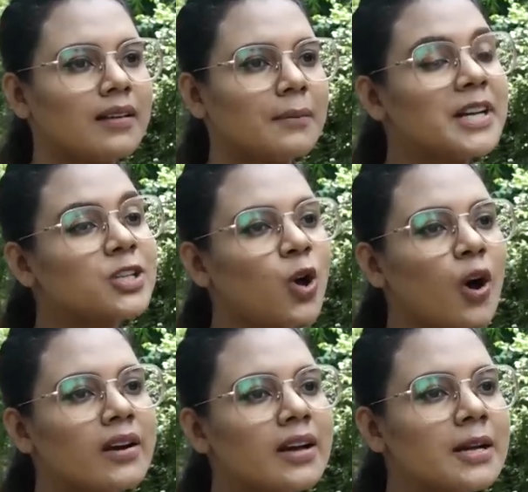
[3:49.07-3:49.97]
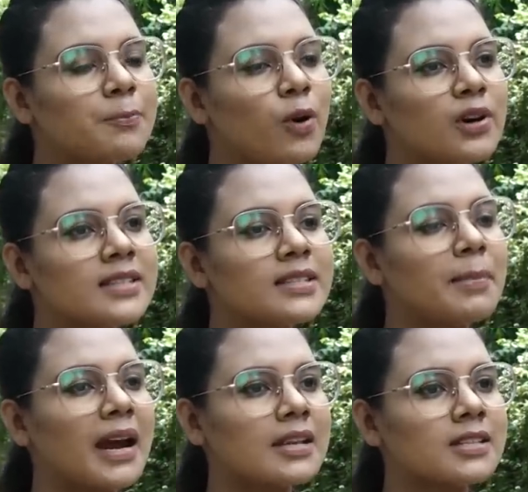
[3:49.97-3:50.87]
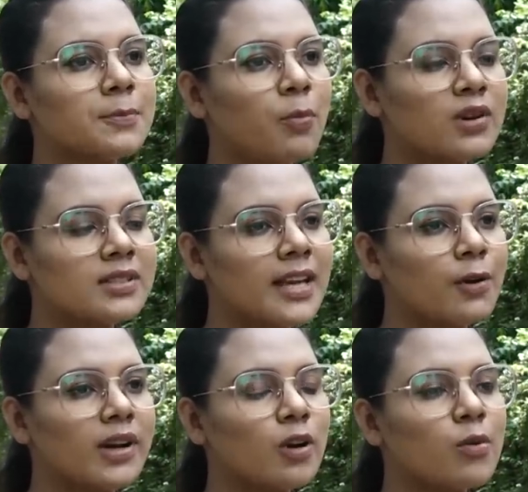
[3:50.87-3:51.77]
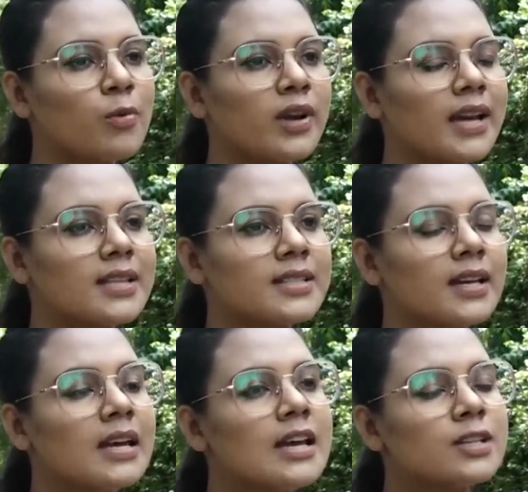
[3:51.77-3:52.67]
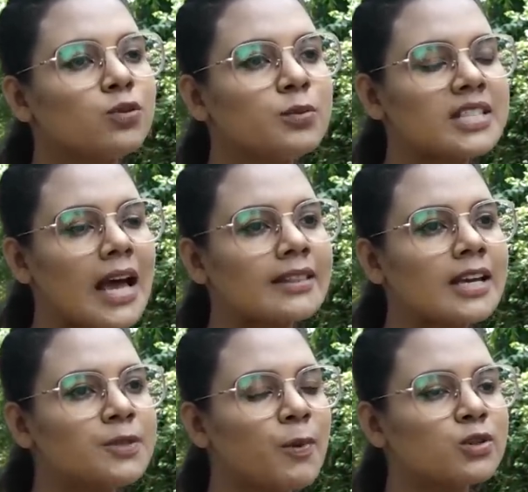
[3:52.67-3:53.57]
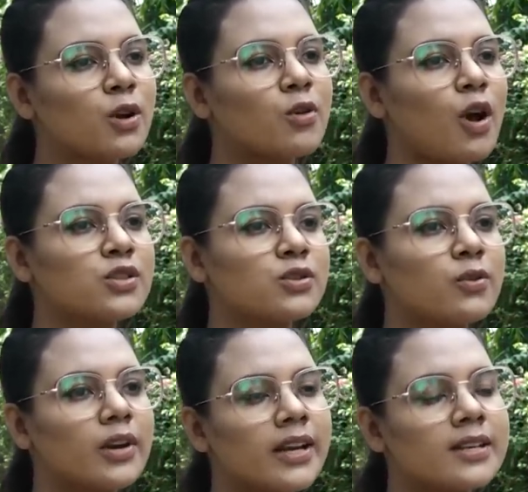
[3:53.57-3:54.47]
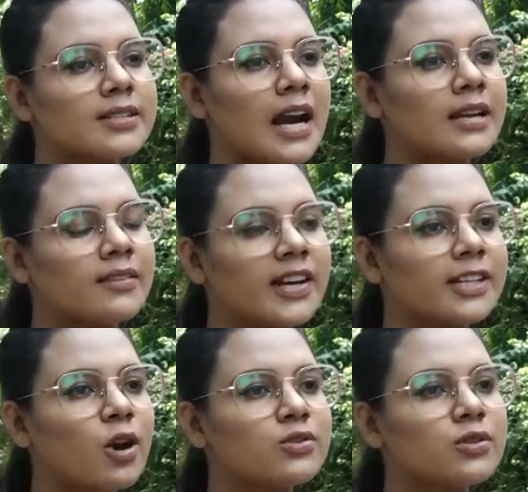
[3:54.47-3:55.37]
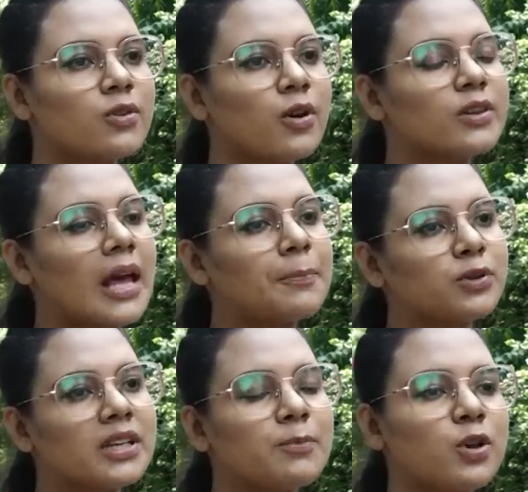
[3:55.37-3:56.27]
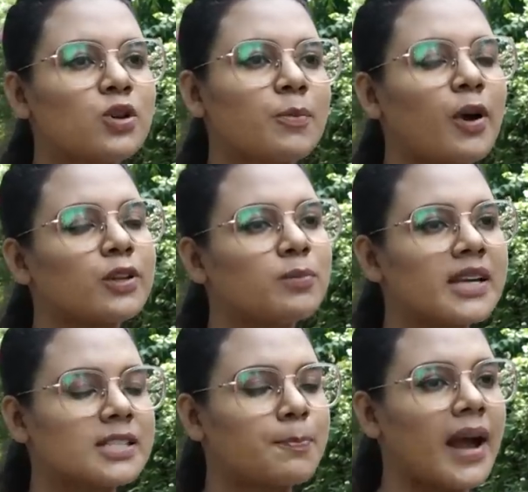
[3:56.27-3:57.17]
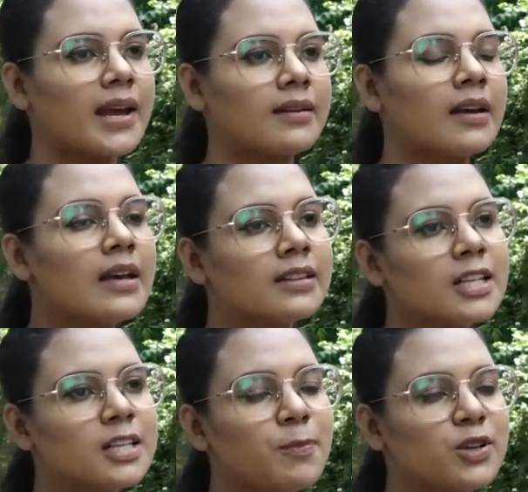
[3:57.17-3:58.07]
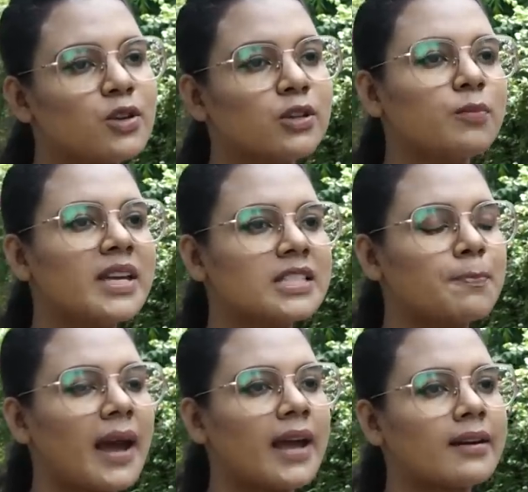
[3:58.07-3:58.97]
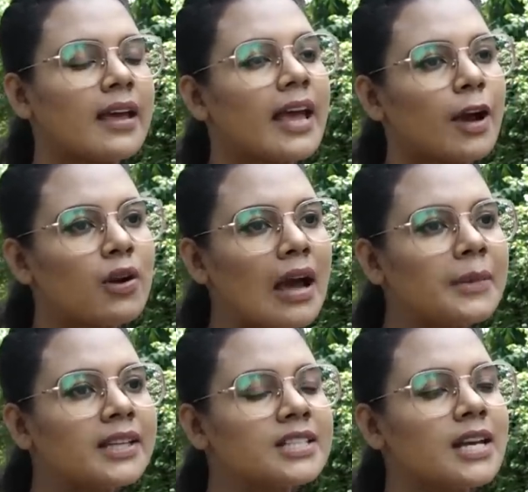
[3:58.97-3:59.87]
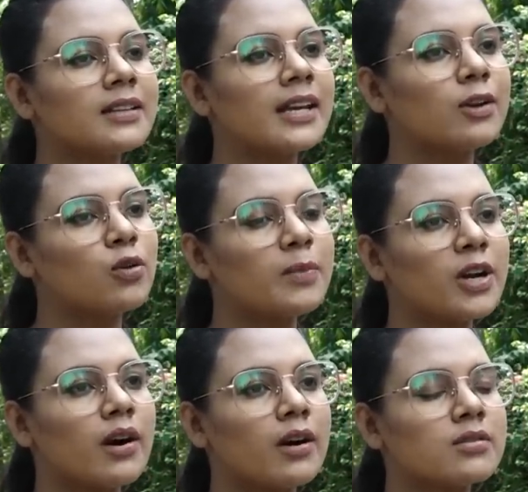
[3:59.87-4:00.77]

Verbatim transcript: মানে সরকারের পলিসি বা রাষ্ট্রের পলিসি এখন এরকম হয়ে গেছে যে তুমি সাতাইশ বছর কষ্ট করে সার্টিফিকেট অর্জন করো তারপর তিন বছর পরে তুমি এক্সপায়ার্ড তিরিশ বছরে তুমি এক্সপায়ার্ড এখন আমাদের সাথে এরকমই করা